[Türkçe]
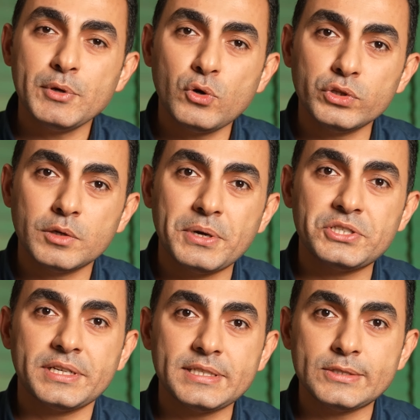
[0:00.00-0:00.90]
Bir konuda
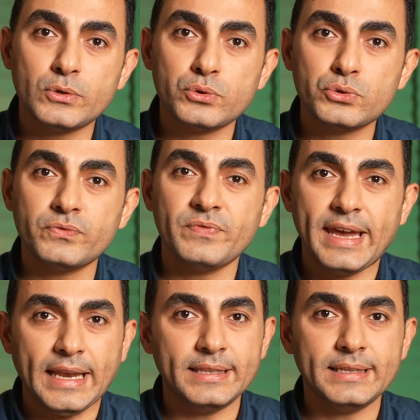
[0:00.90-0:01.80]
başarısız olursun ve
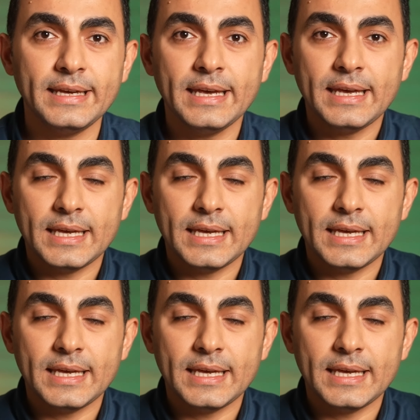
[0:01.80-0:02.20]
elini